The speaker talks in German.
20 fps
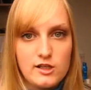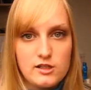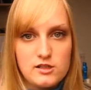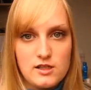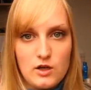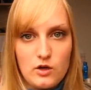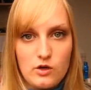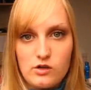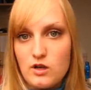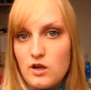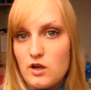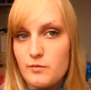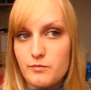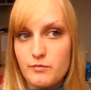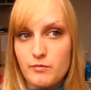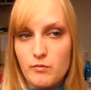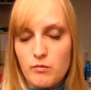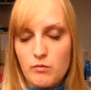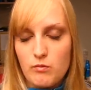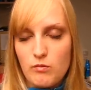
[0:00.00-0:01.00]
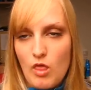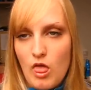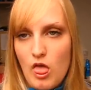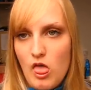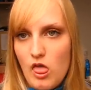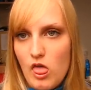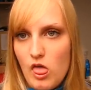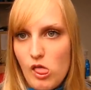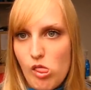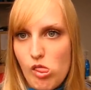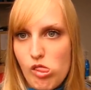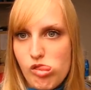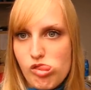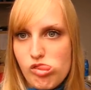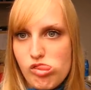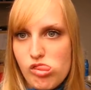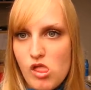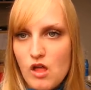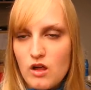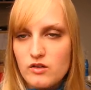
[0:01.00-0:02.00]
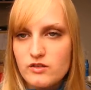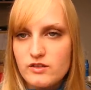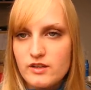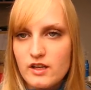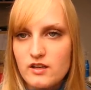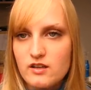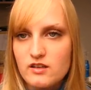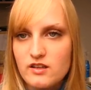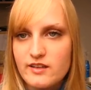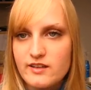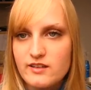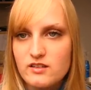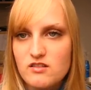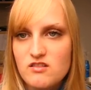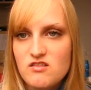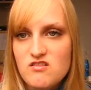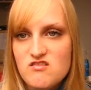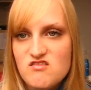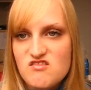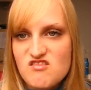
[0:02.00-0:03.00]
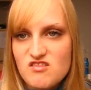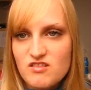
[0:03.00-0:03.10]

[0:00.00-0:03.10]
Geht's ja. Und dann geht's.